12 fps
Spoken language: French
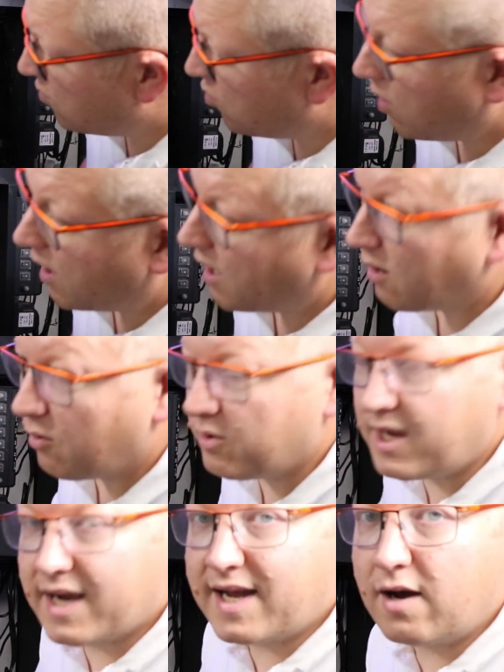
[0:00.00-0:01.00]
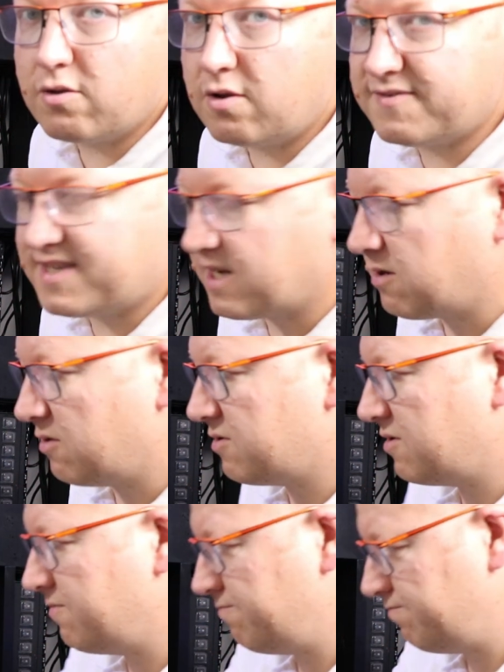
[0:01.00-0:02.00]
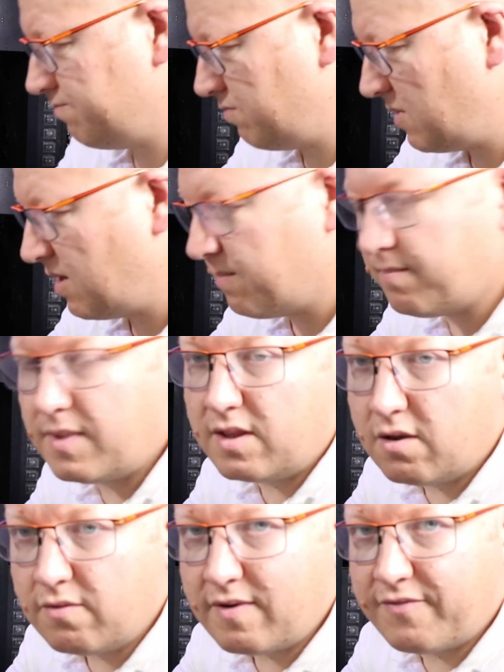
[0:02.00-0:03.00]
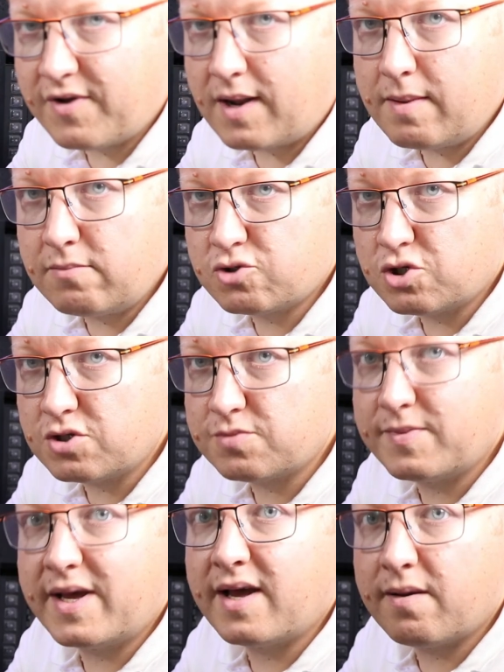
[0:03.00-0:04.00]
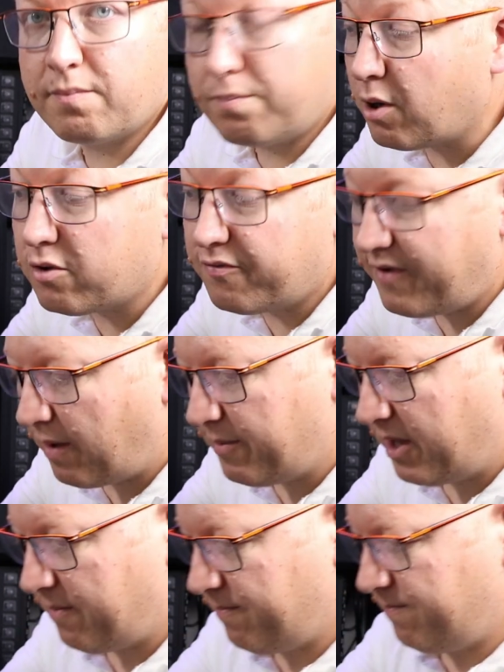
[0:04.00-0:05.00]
Voilà, on est à 49,50. Maintenant, on va faire la même chose, mais porte fermée.